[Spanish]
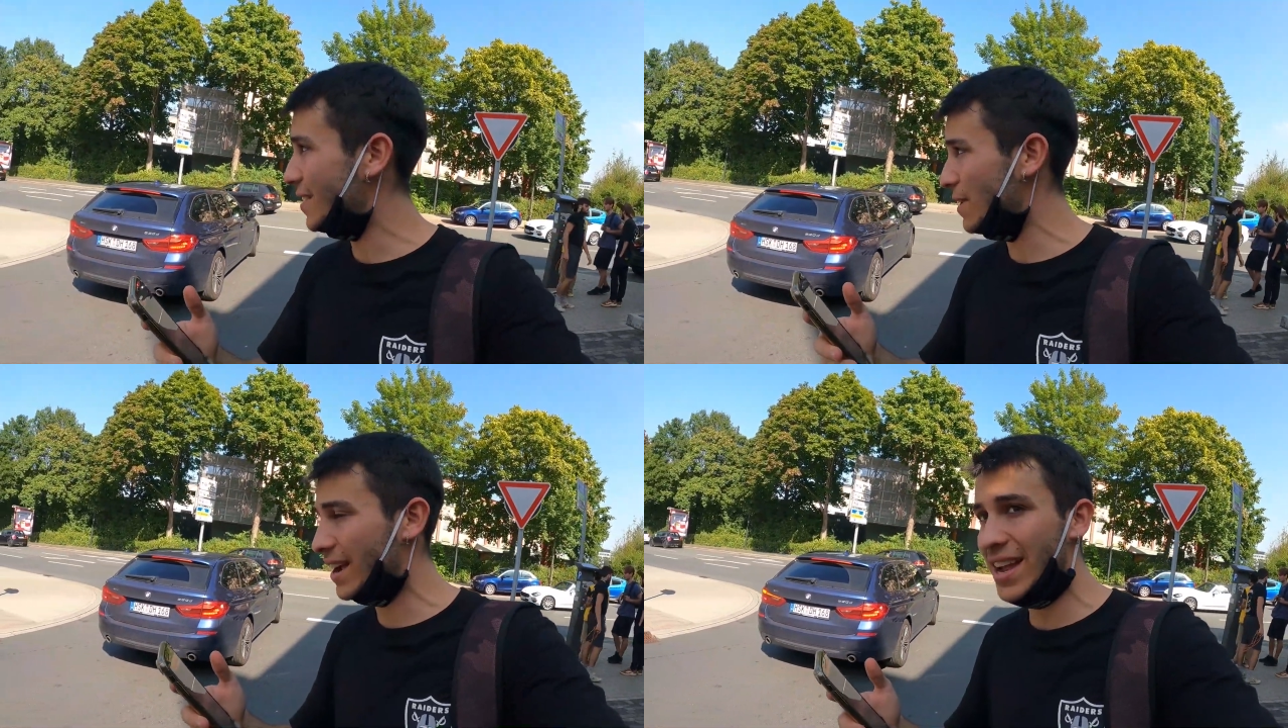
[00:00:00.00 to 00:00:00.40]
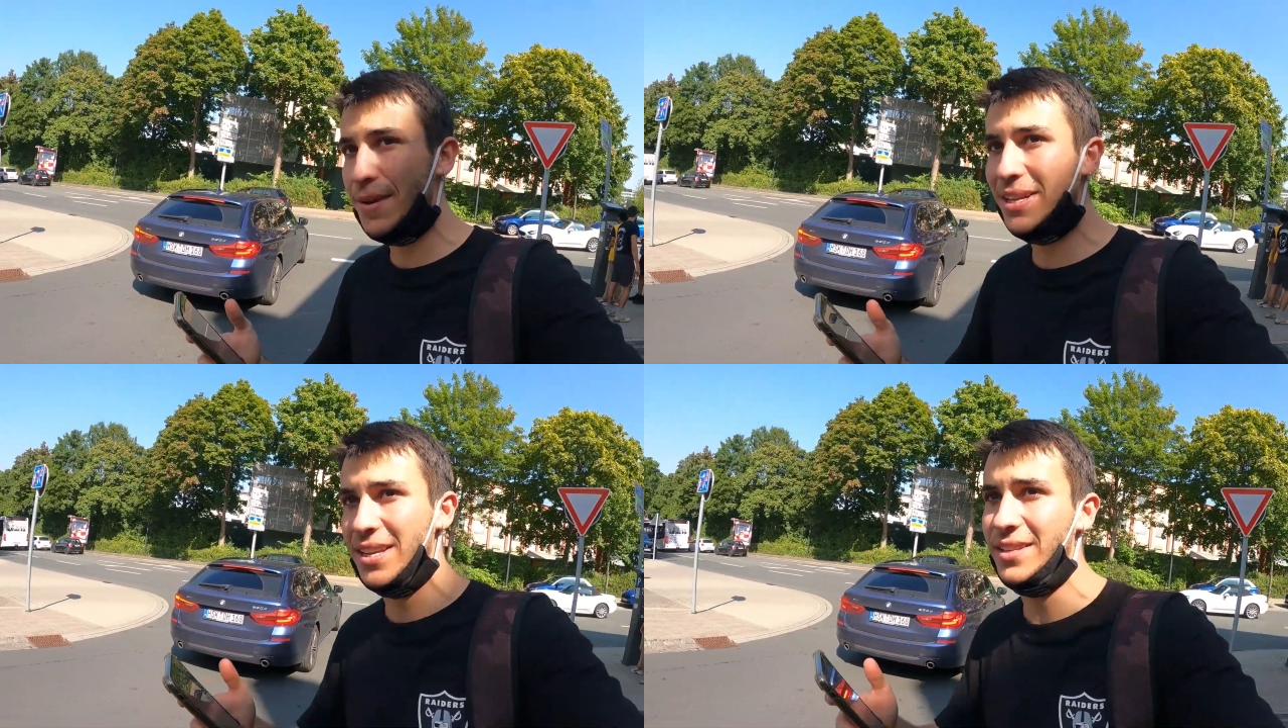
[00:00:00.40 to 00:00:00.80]
hay una
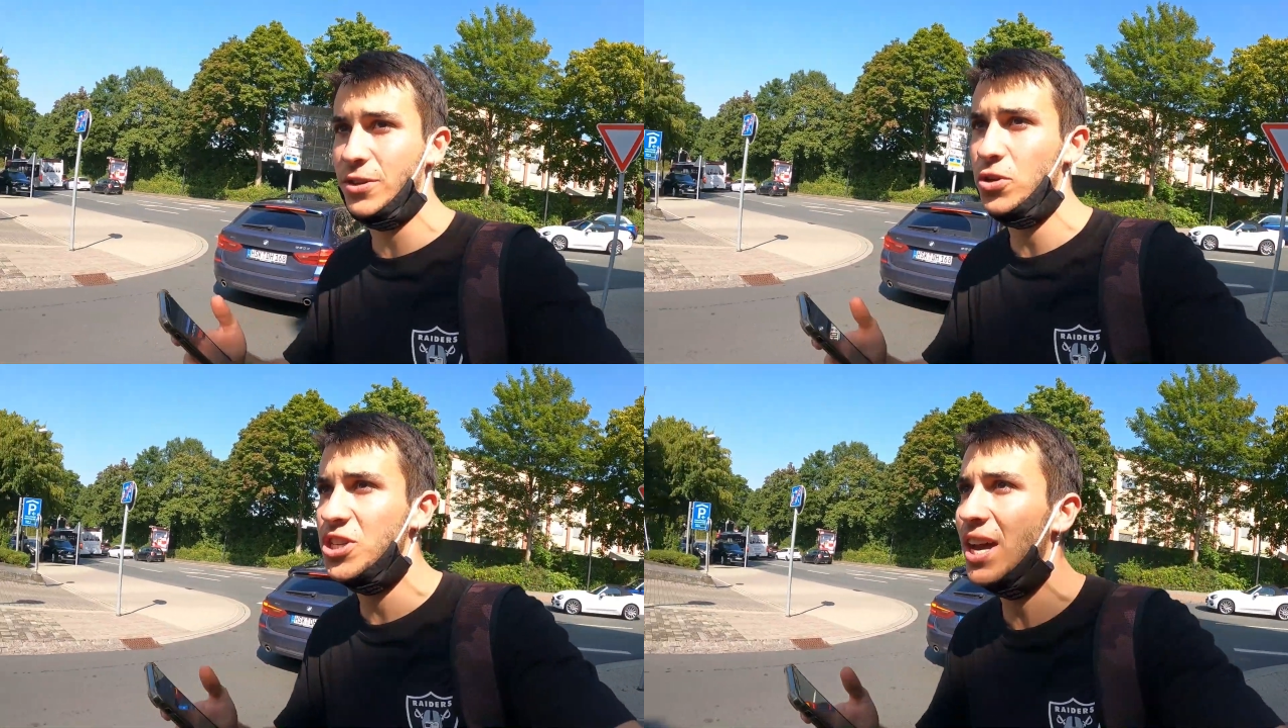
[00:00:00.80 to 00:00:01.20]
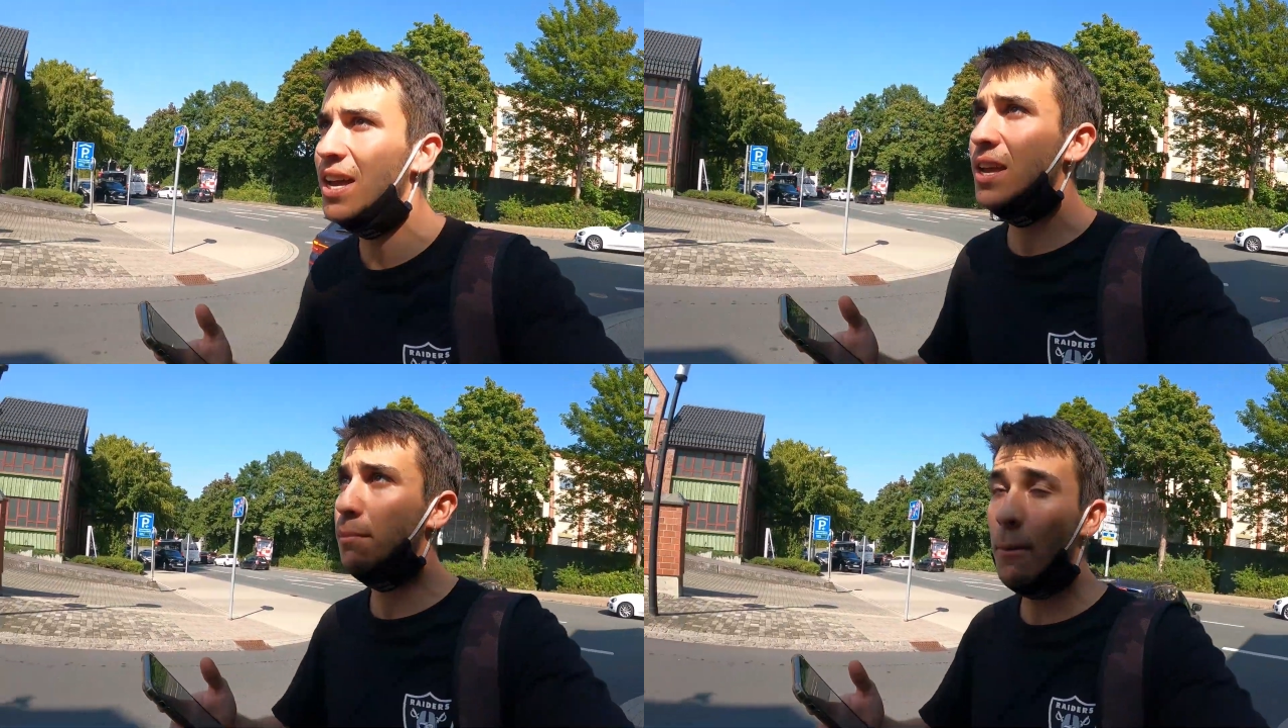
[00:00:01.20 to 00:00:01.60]
calle bastante
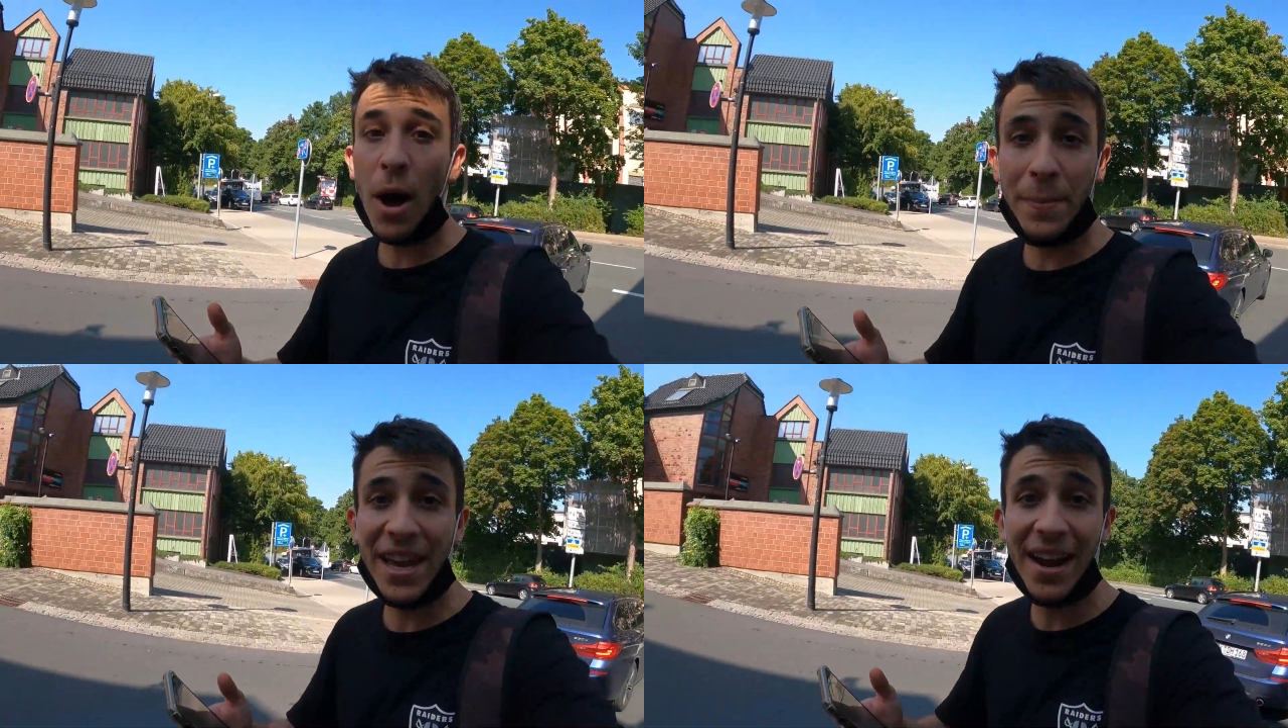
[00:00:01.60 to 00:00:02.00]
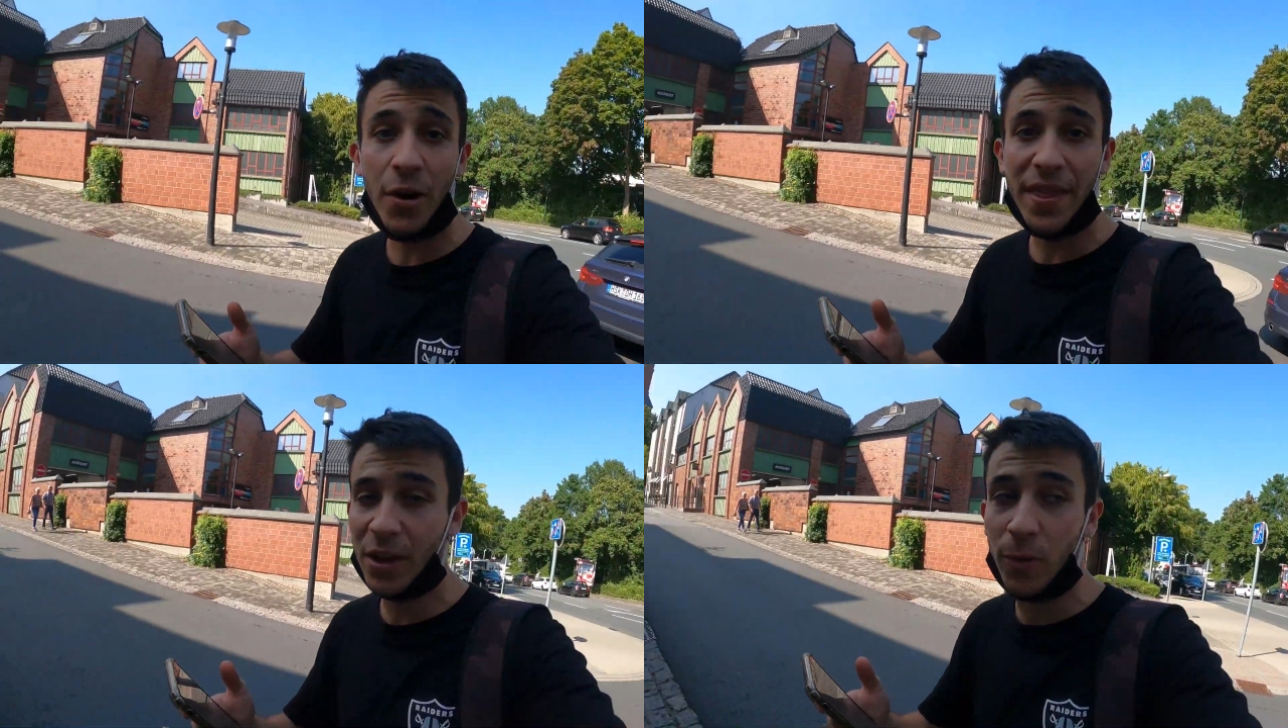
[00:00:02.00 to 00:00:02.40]
tocha. Vamos a pillar
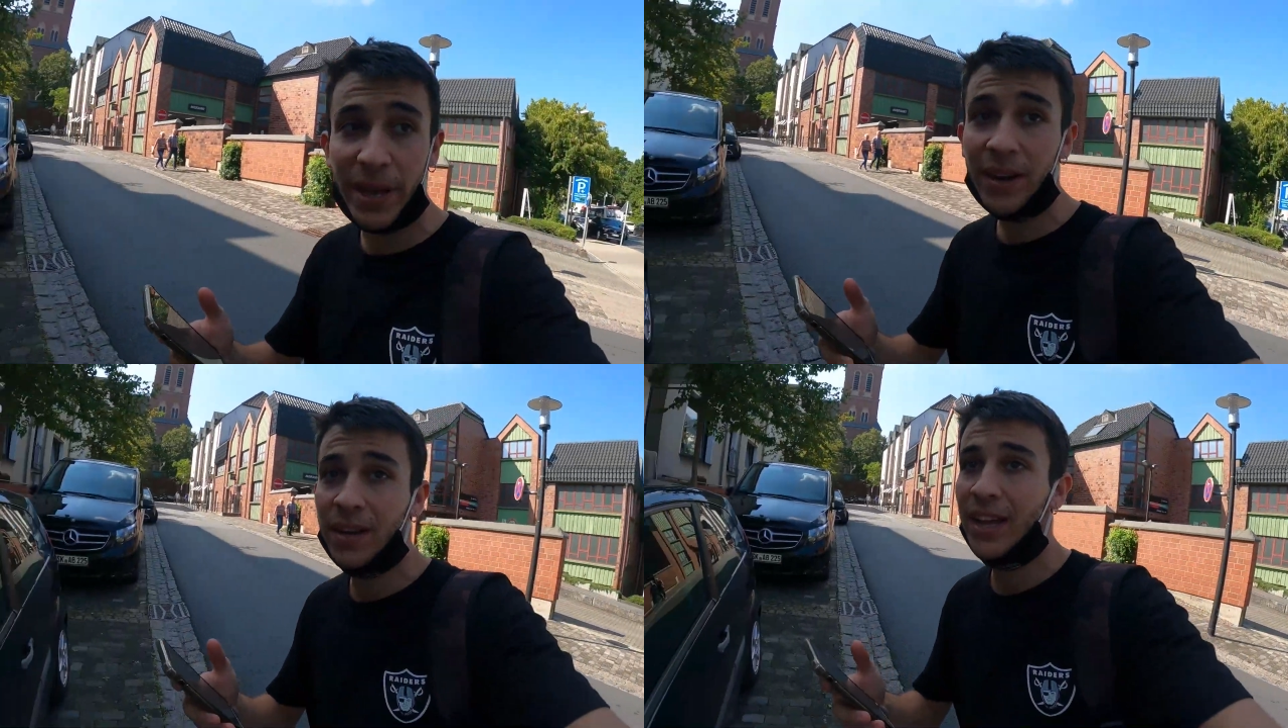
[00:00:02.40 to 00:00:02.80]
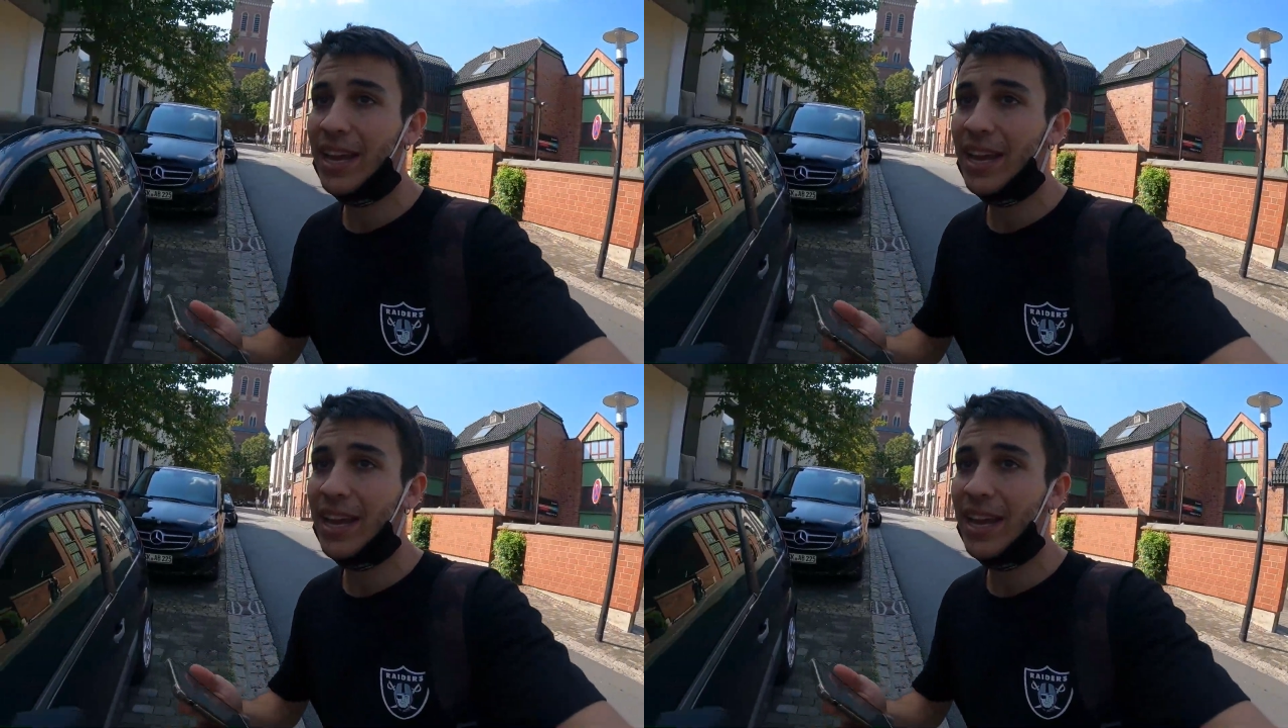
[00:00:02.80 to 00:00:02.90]
la hora de comer